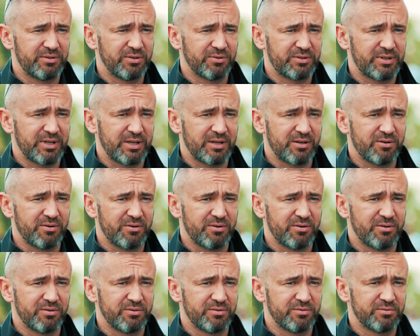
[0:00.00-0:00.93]
do
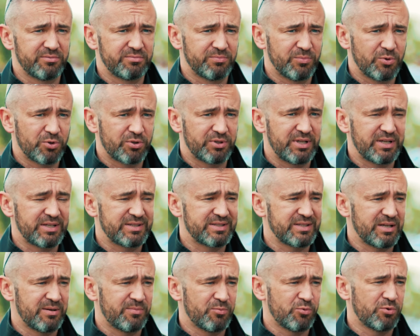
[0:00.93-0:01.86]
tego
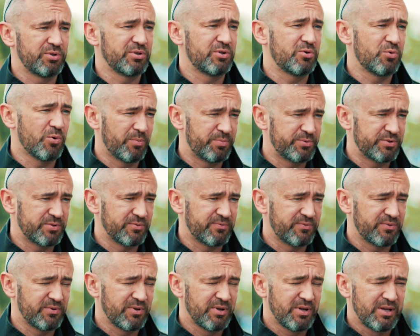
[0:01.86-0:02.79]
morderca młodych
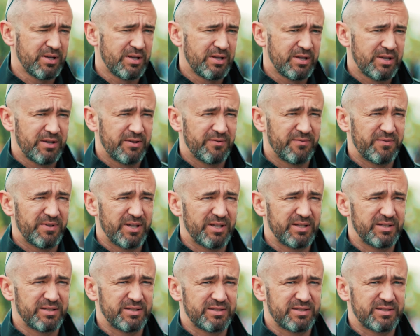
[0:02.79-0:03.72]
chłopców
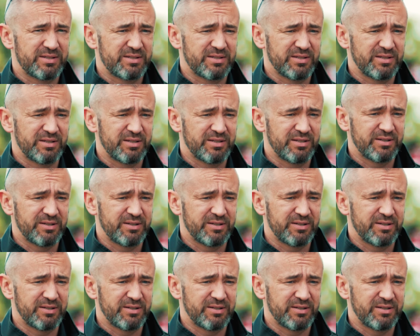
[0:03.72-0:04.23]
więc